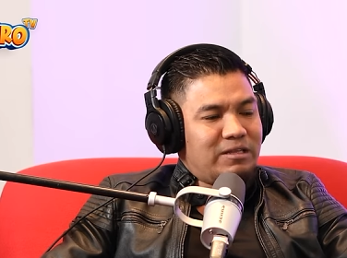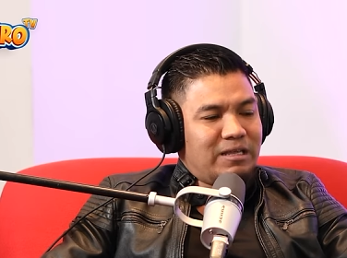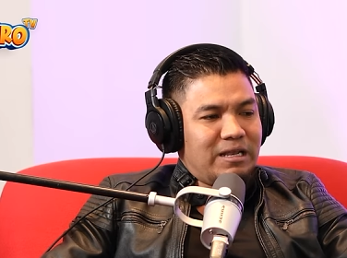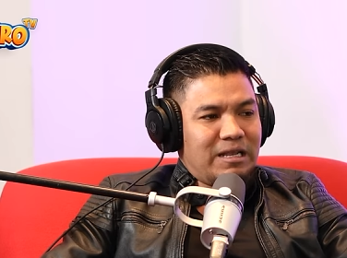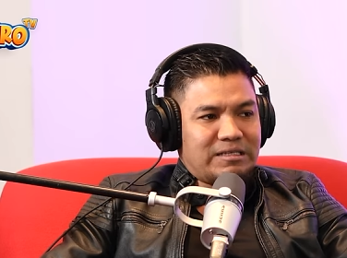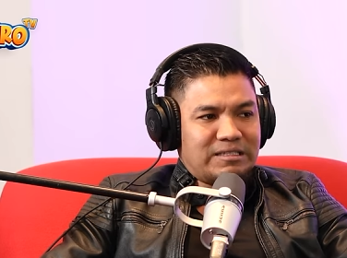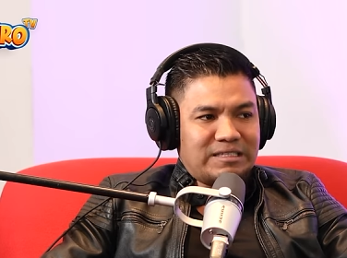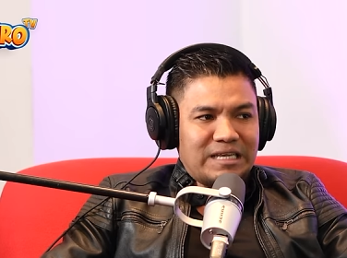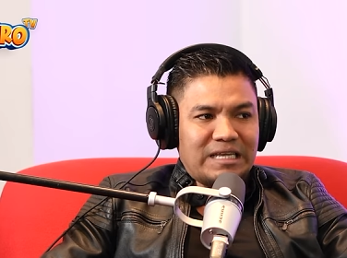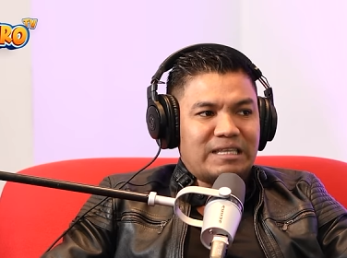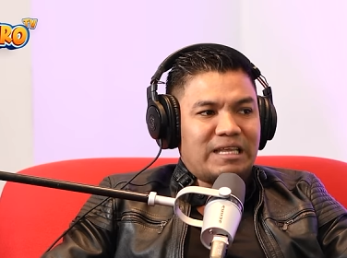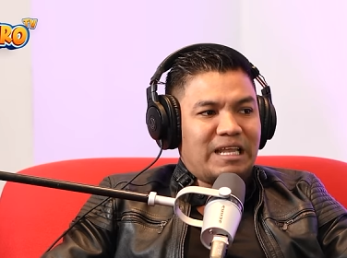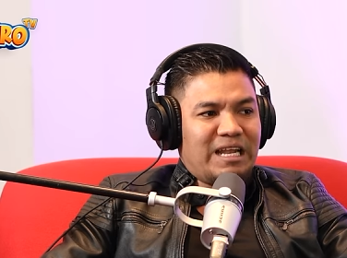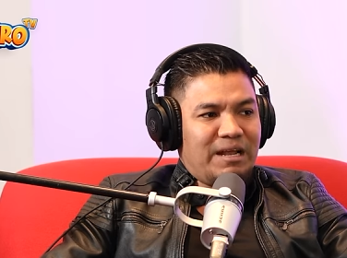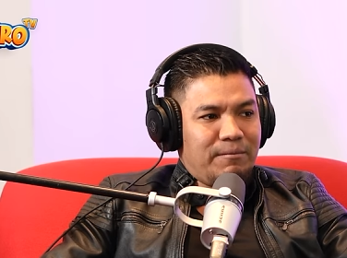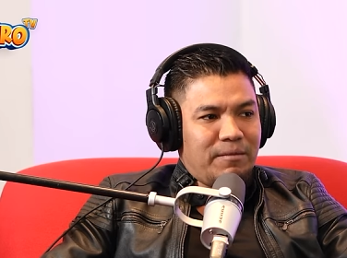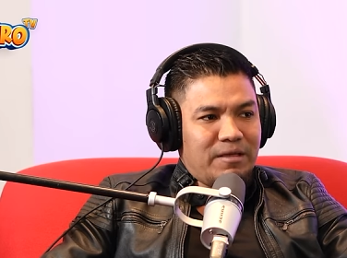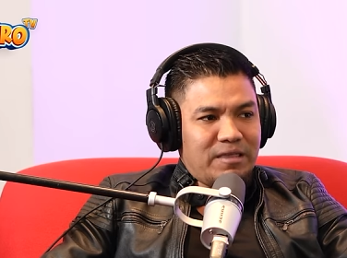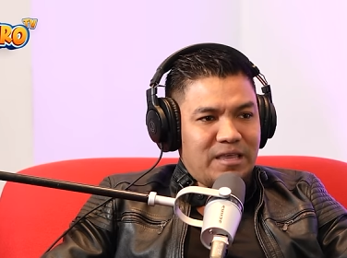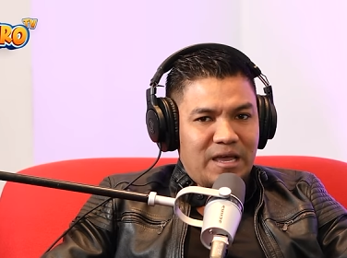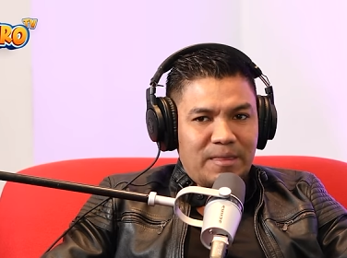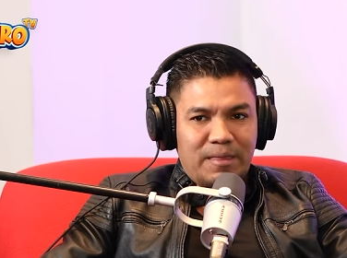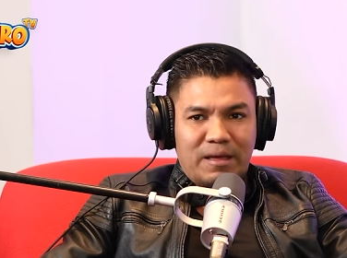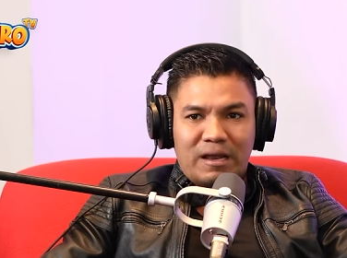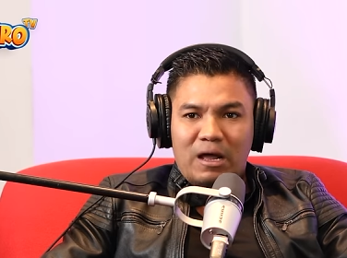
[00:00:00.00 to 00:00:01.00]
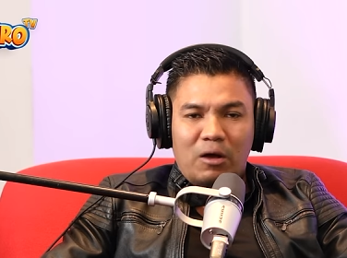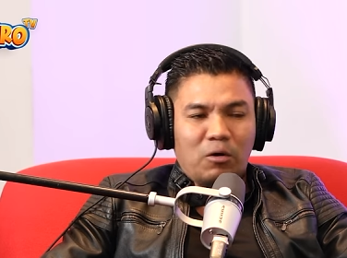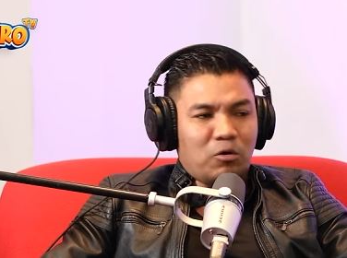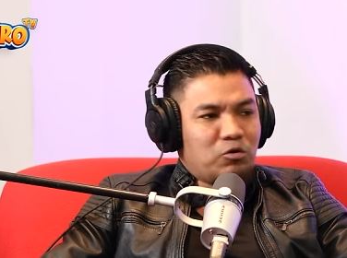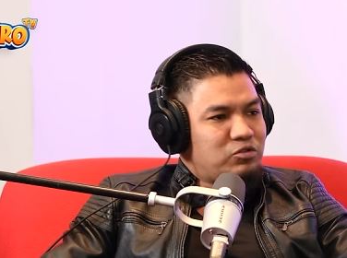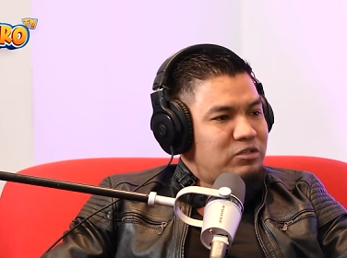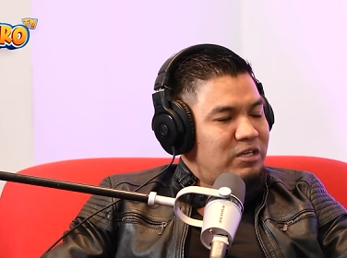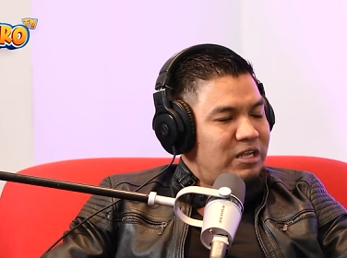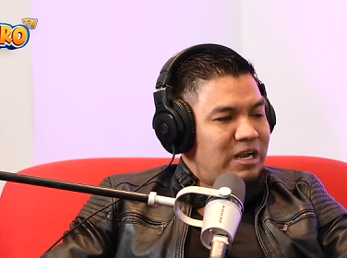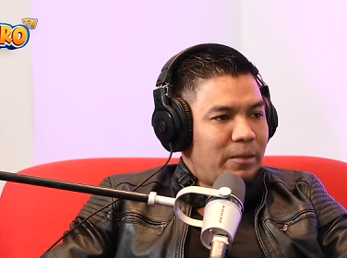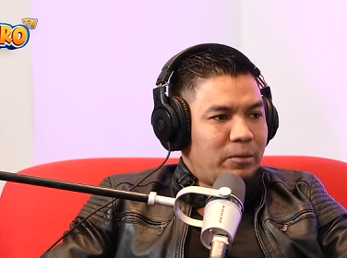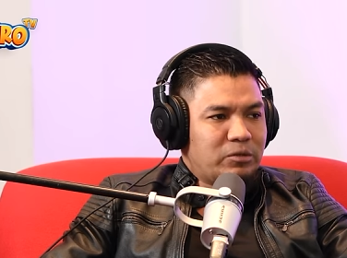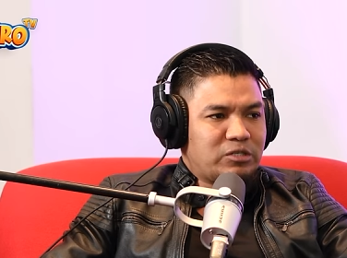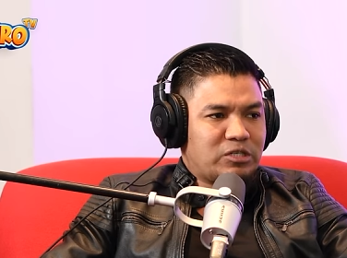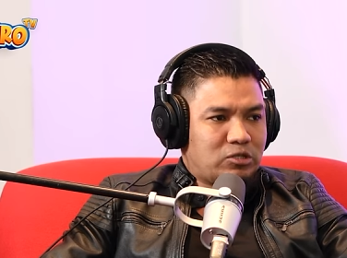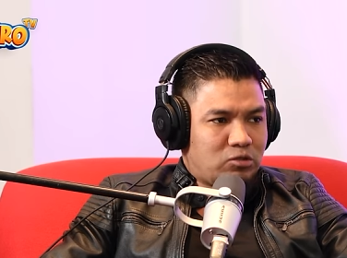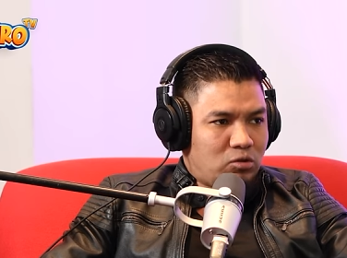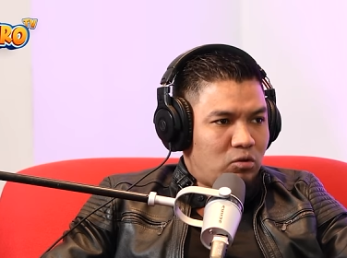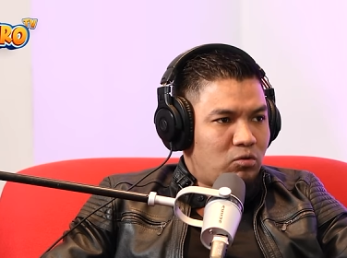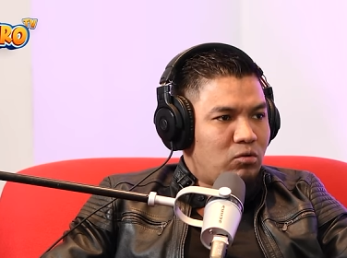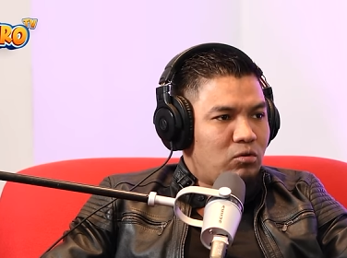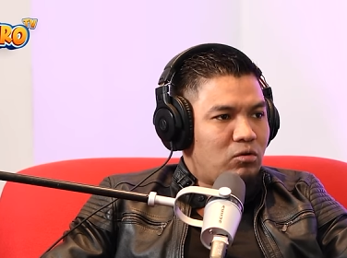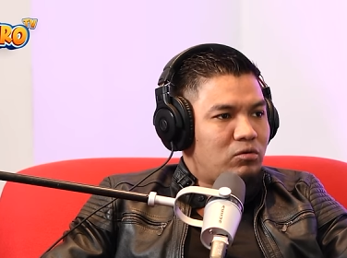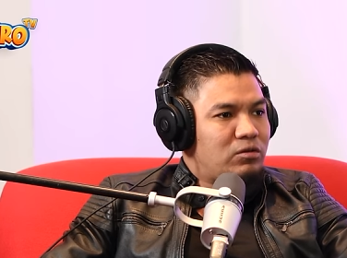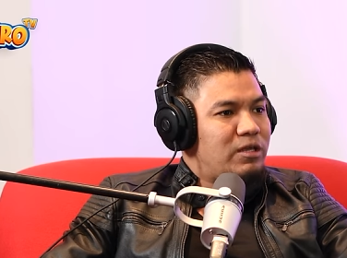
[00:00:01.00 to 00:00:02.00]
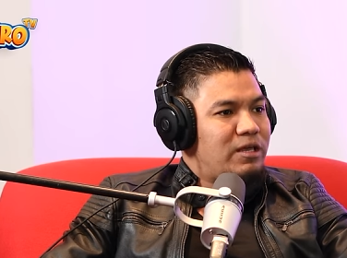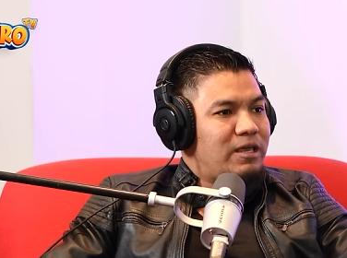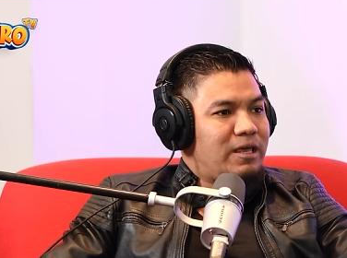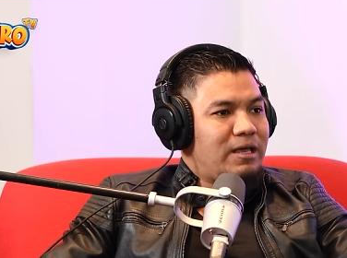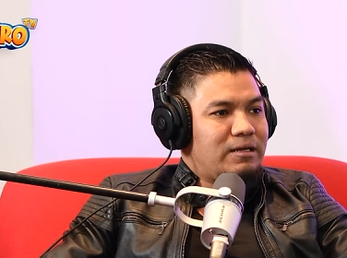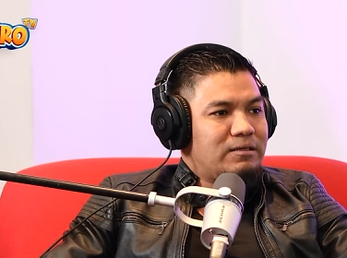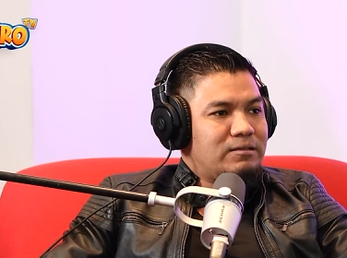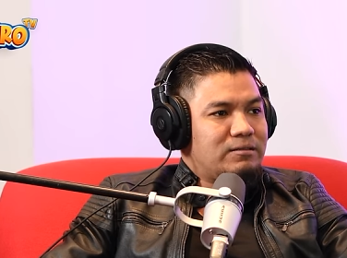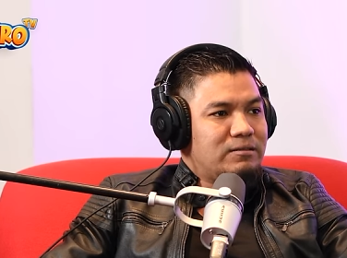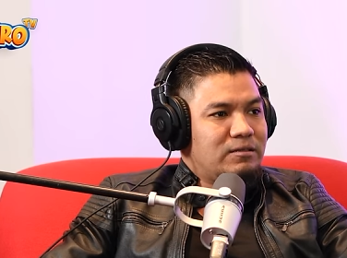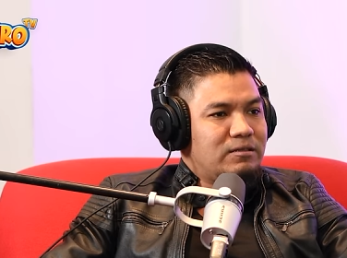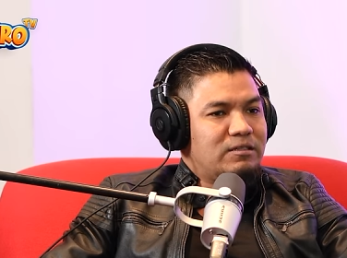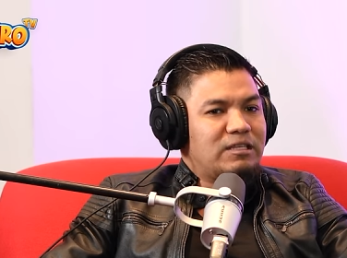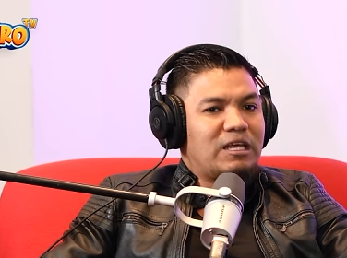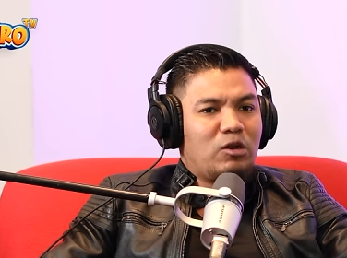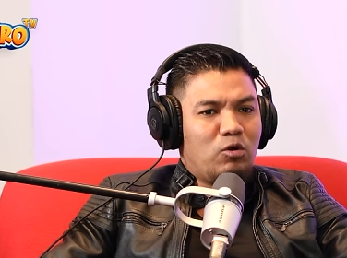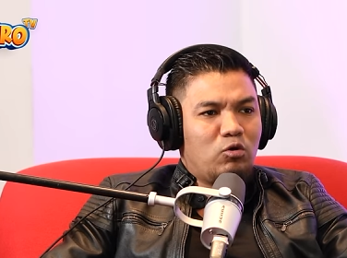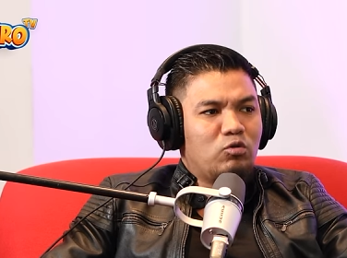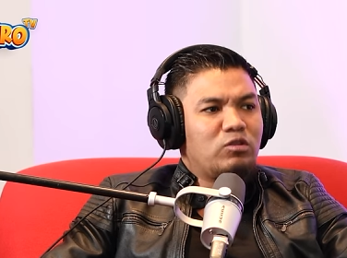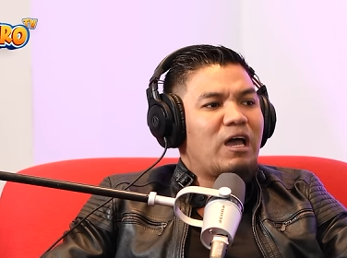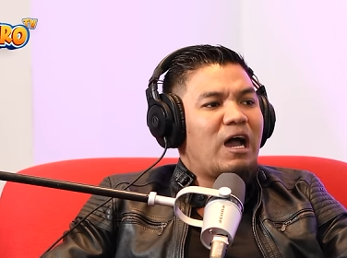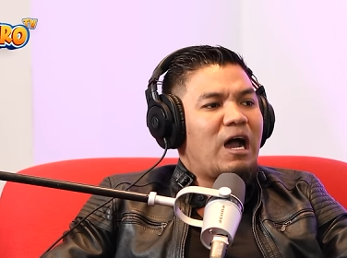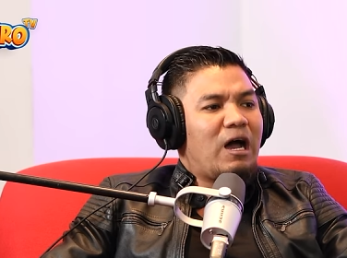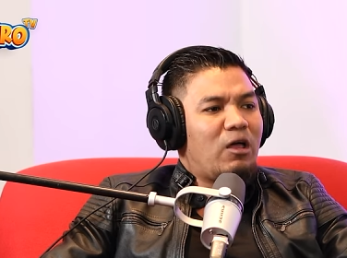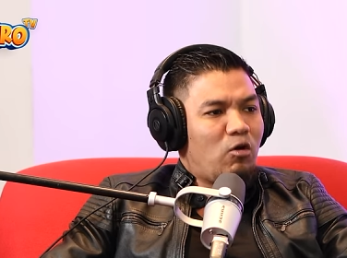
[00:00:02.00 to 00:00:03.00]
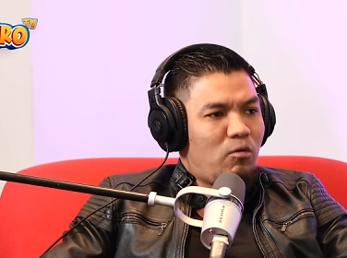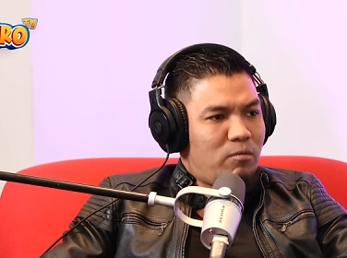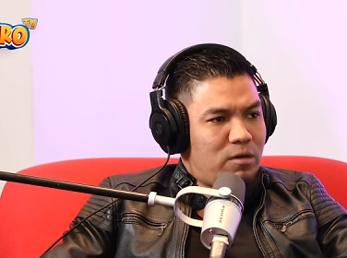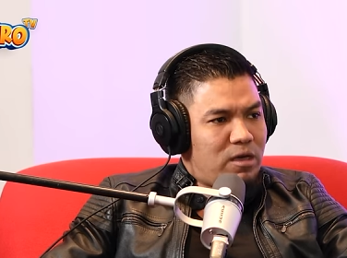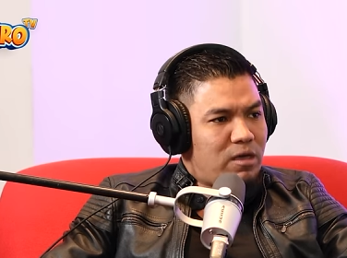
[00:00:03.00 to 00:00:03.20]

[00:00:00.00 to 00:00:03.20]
desde las 6 de la mañana a las 11 de la noche todos los días, de, lunes a